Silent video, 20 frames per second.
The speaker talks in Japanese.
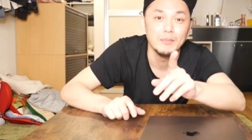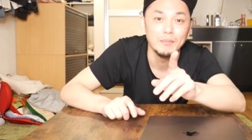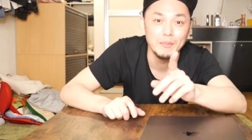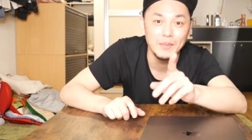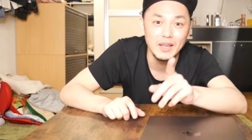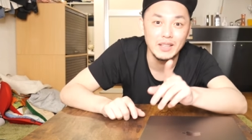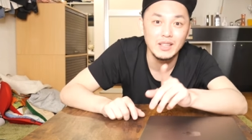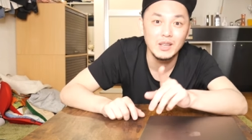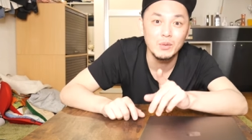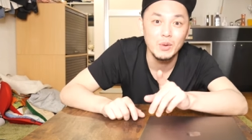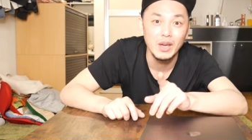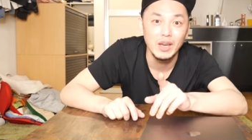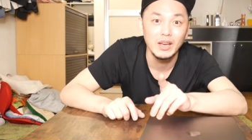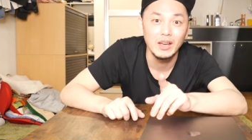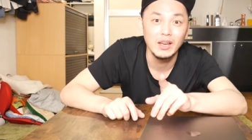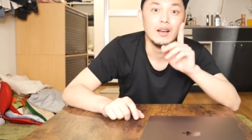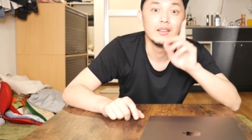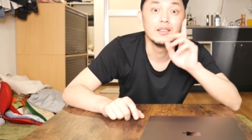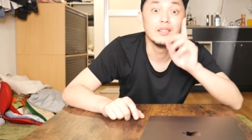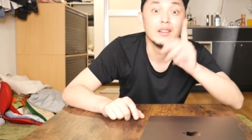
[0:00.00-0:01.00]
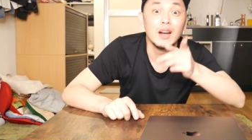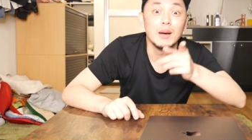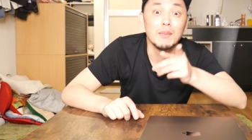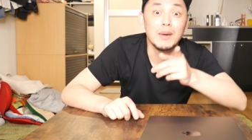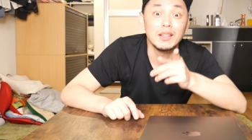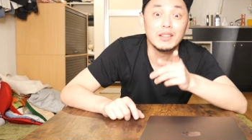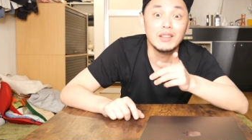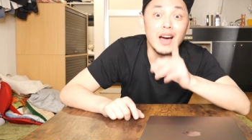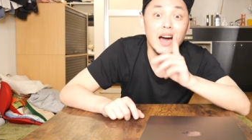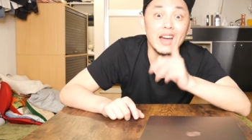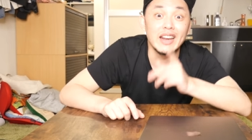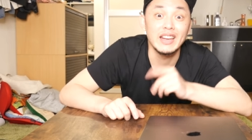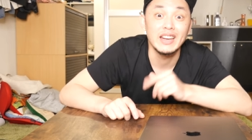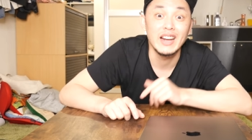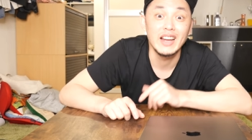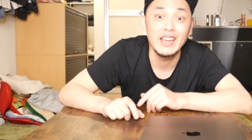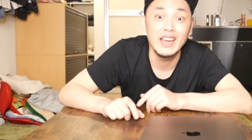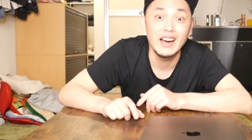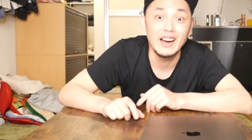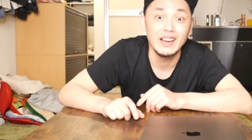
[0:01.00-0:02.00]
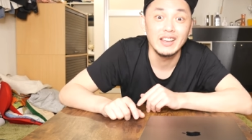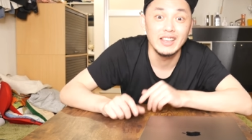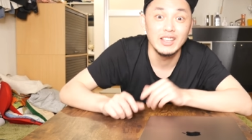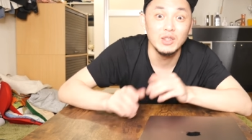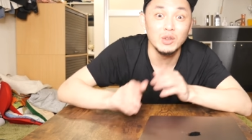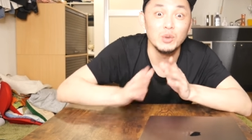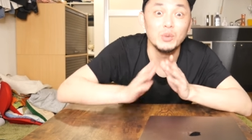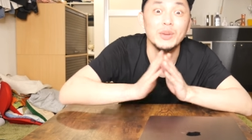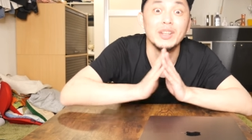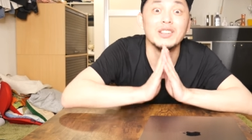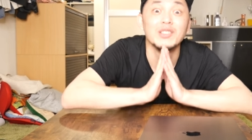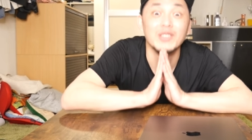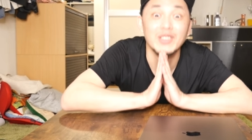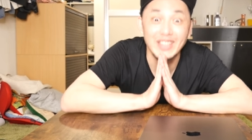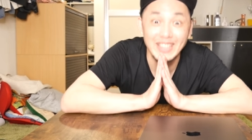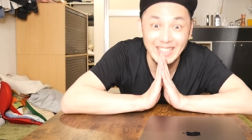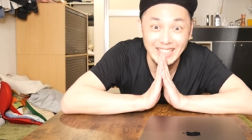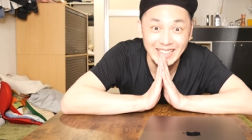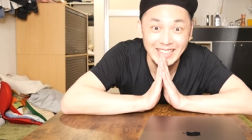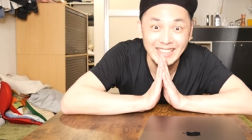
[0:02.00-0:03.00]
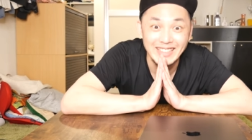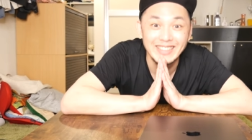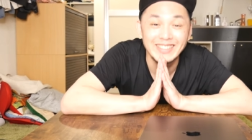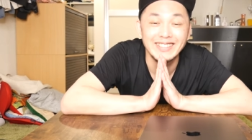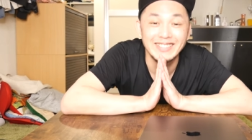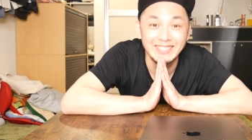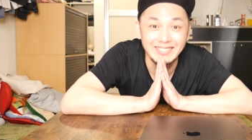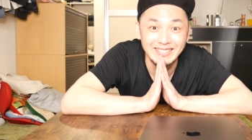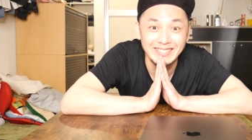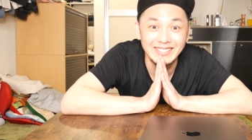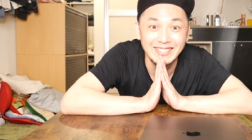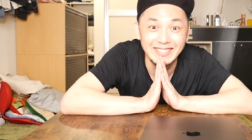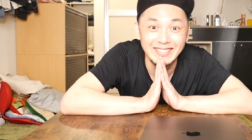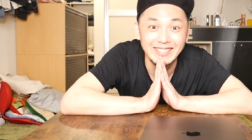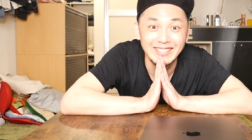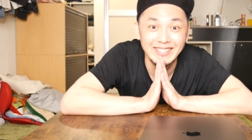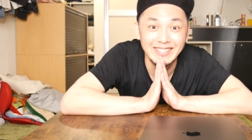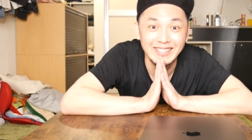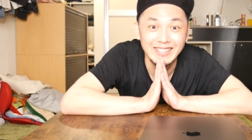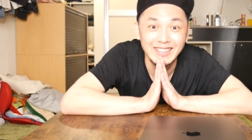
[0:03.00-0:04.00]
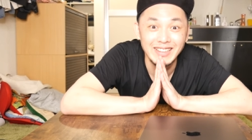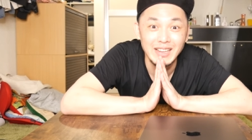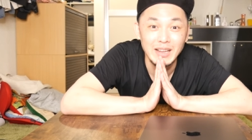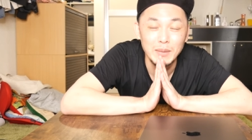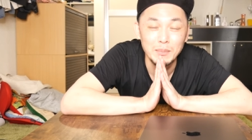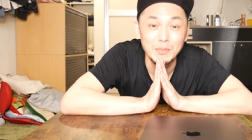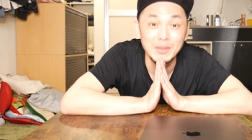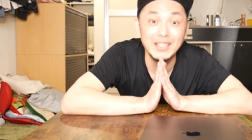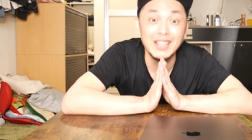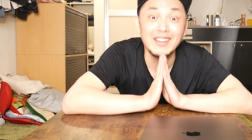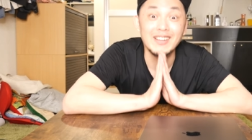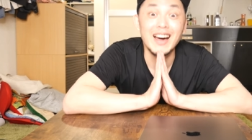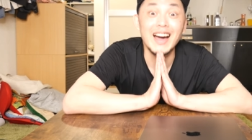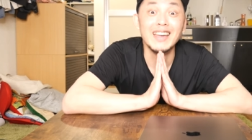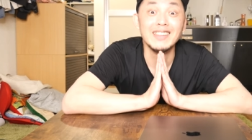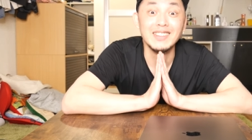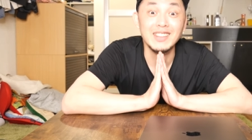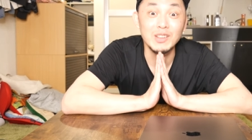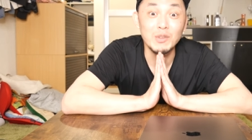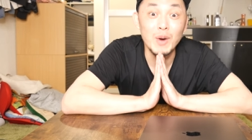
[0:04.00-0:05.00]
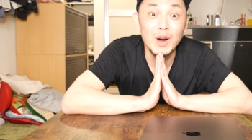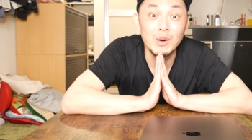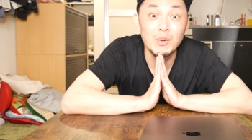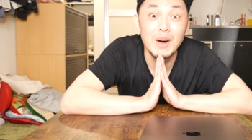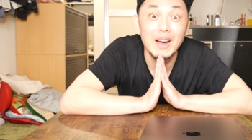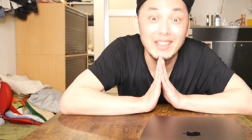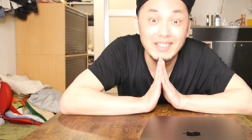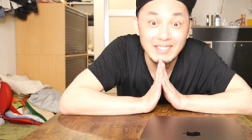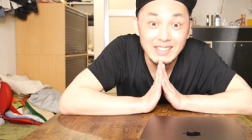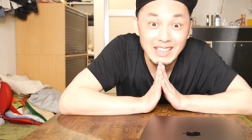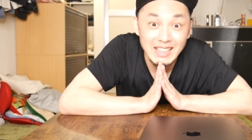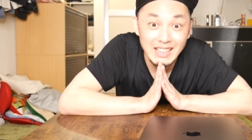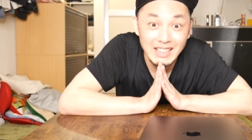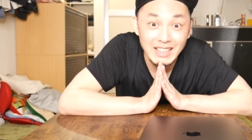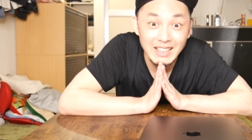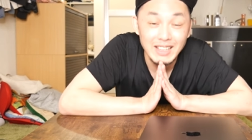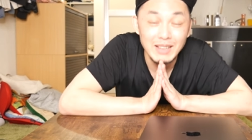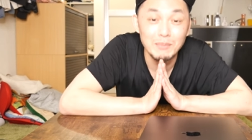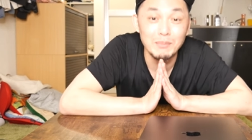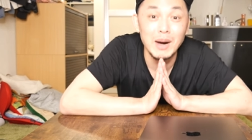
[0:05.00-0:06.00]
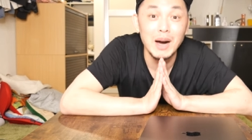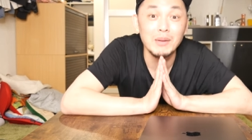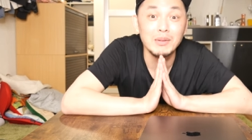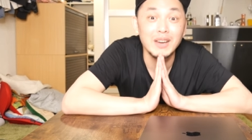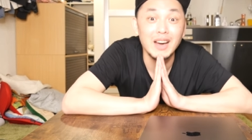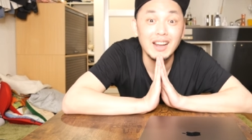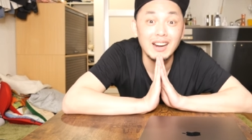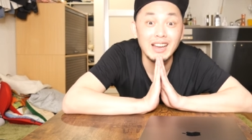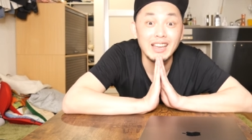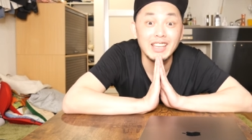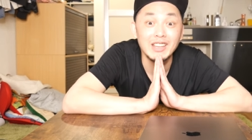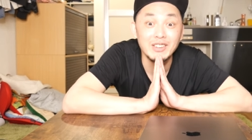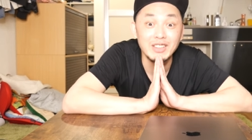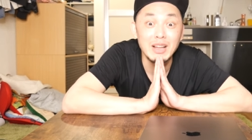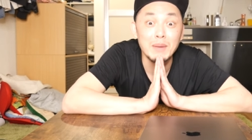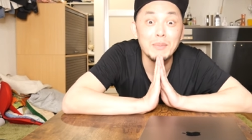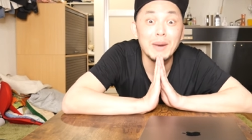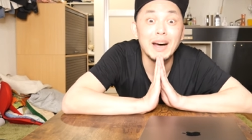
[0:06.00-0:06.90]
BTW、Selamat Hari Raya Idul Fitri. Hmm. Minal Aizin wal Faizin. Maafkanlah Hildan